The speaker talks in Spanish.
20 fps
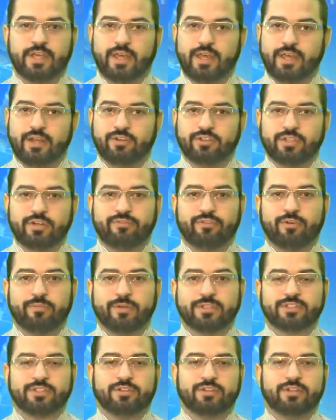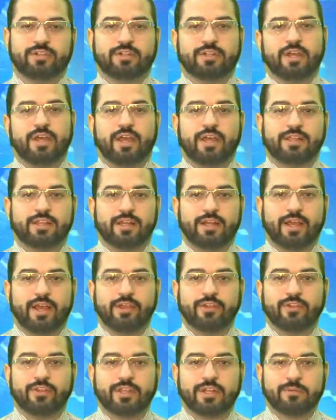En otra información, el
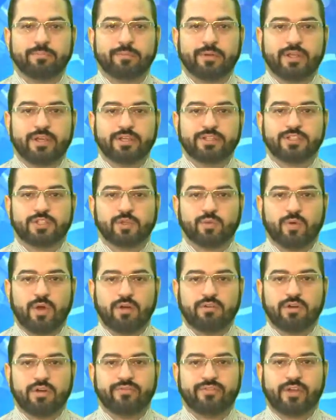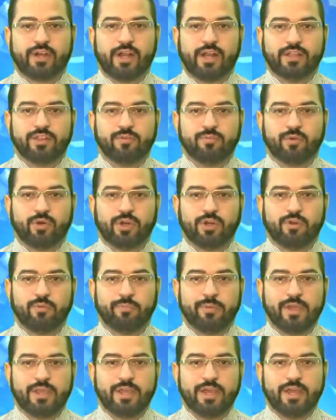delegado del PRI en Chihuahua, Fernando Moreno
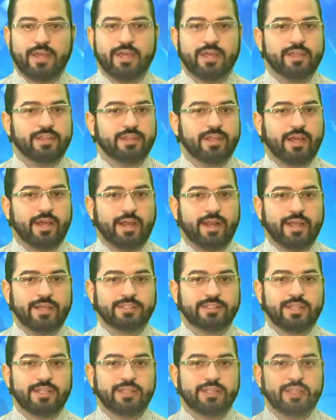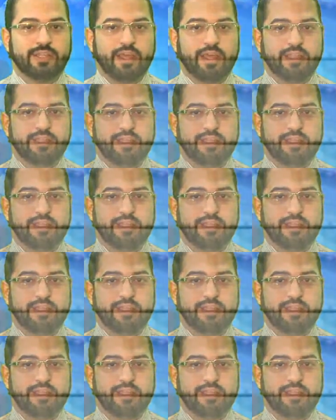Peña, dejará esta entidad